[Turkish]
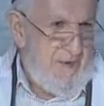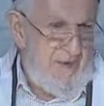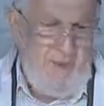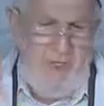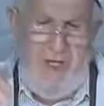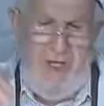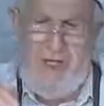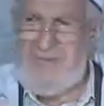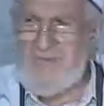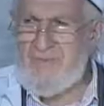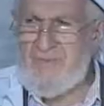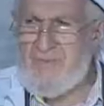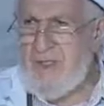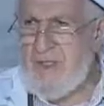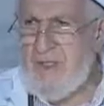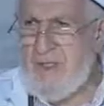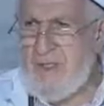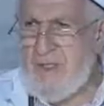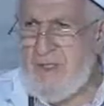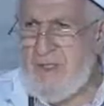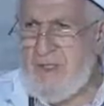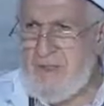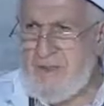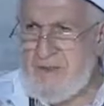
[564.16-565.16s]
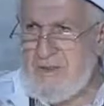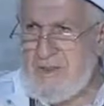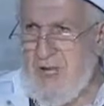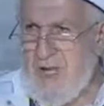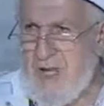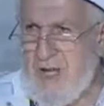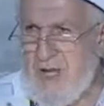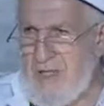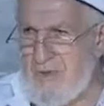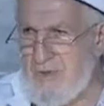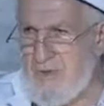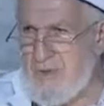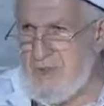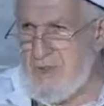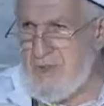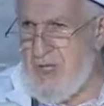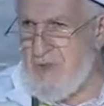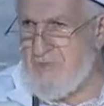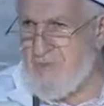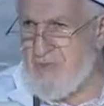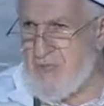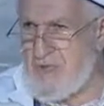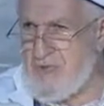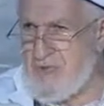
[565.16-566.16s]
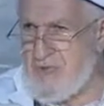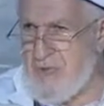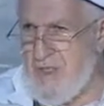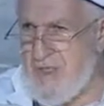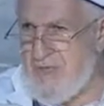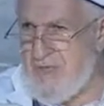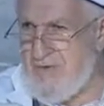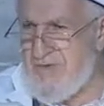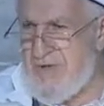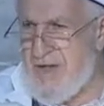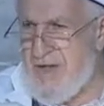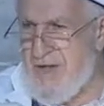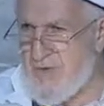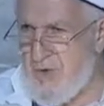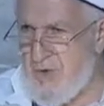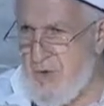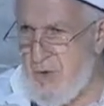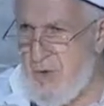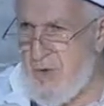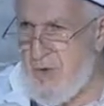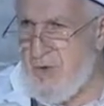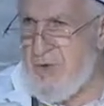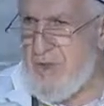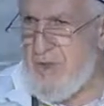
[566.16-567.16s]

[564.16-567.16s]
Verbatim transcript: ona. Daha henüz daha Müslümanlık falan yok.